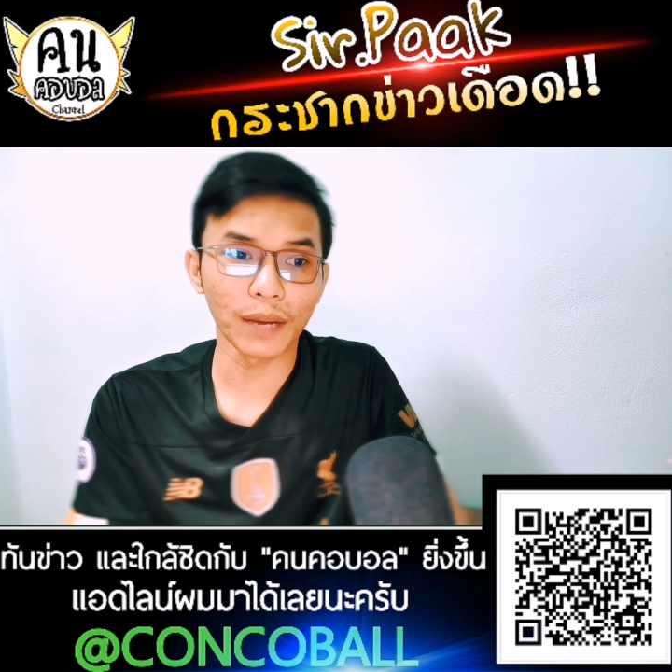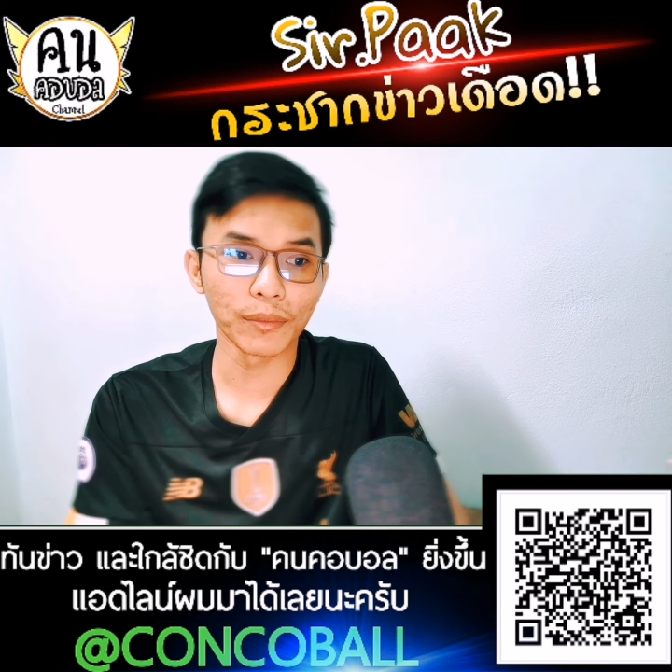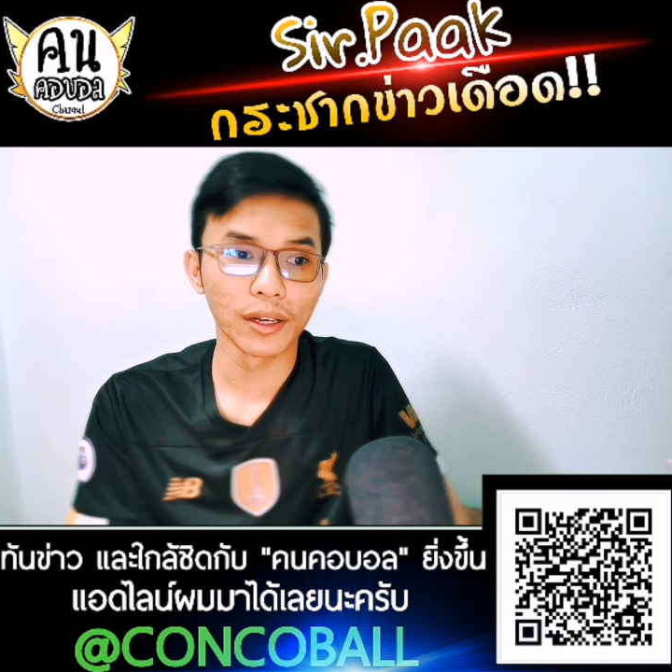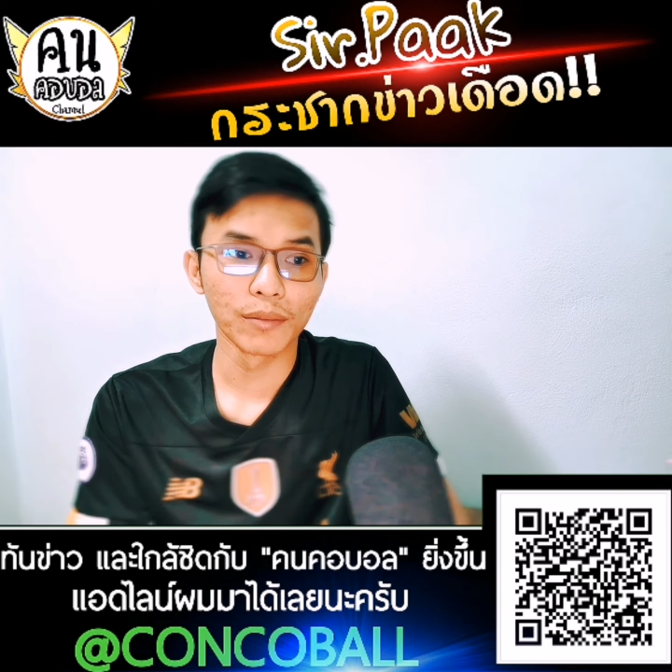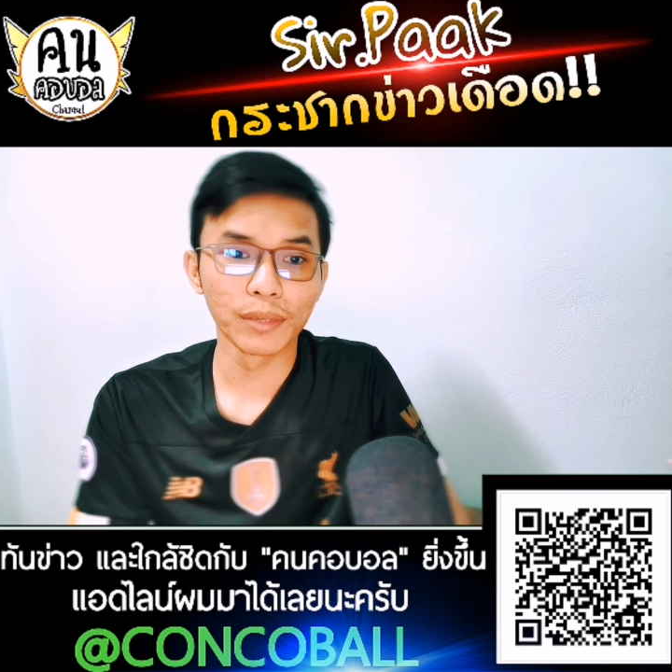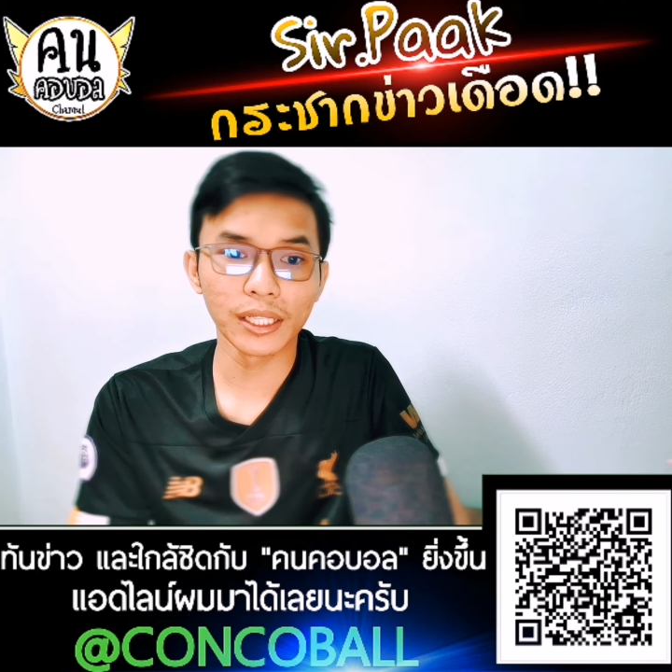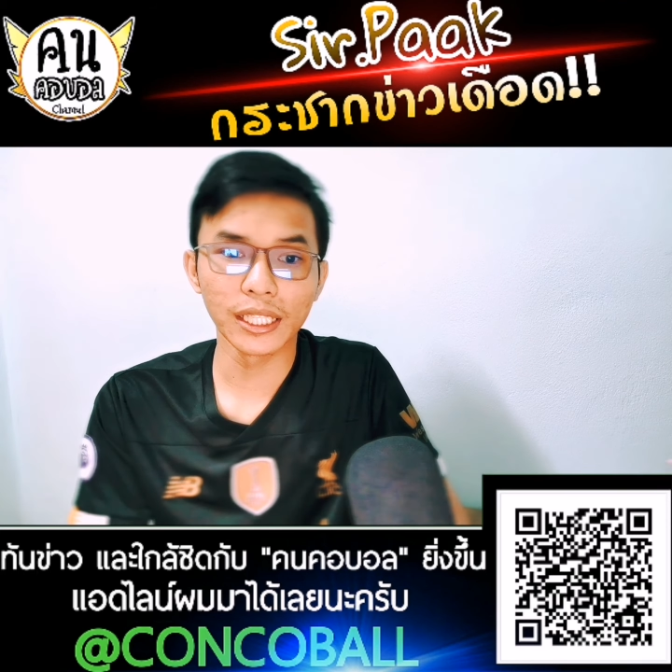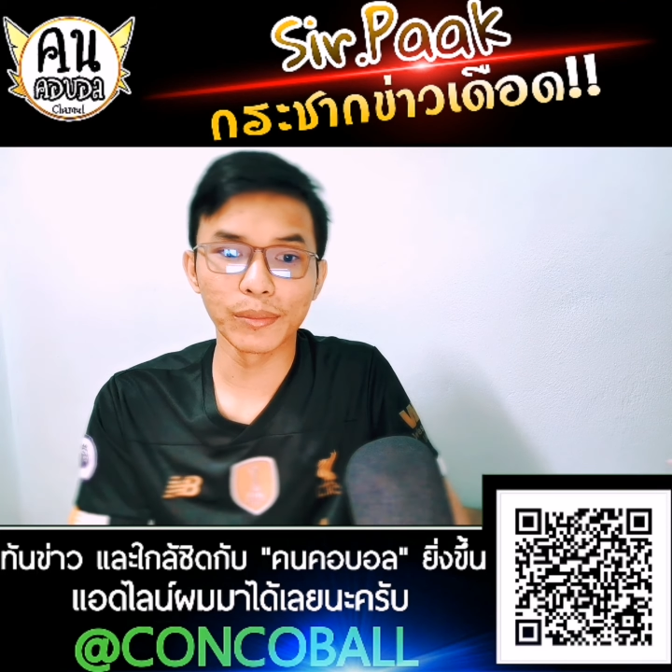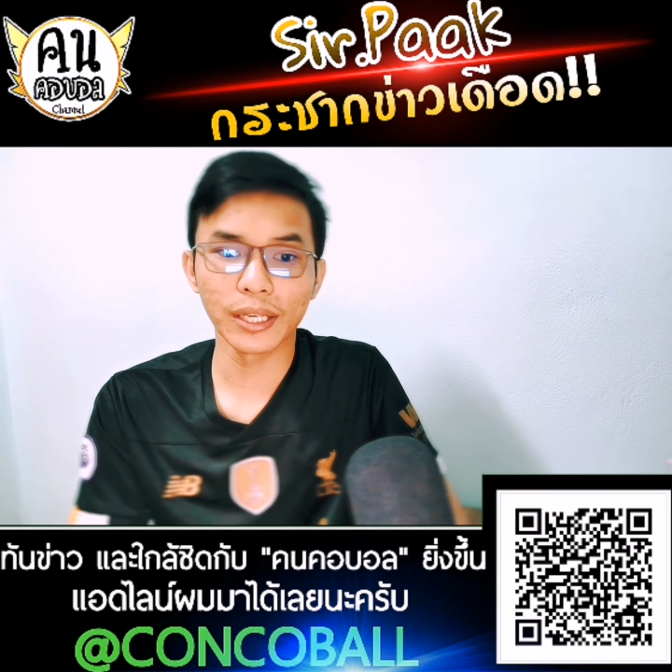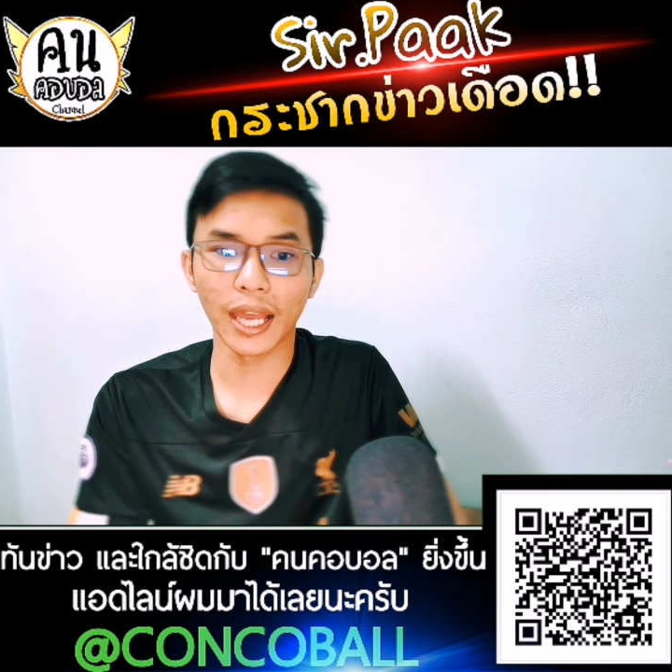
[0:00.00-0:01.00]
ครับเมื่อคืน
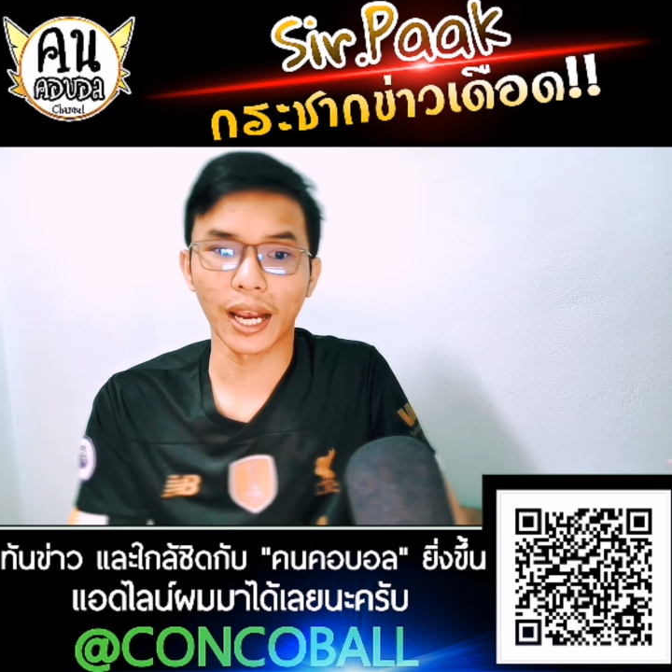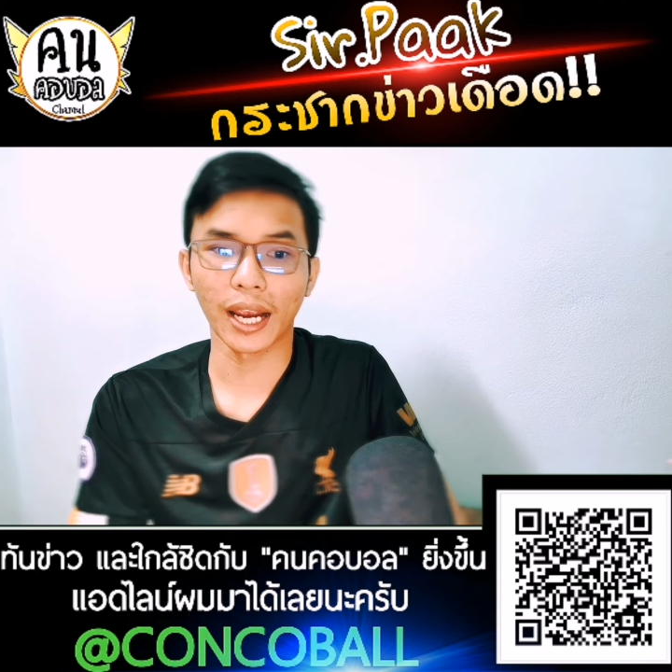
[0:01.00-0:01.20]
นี้มีแข่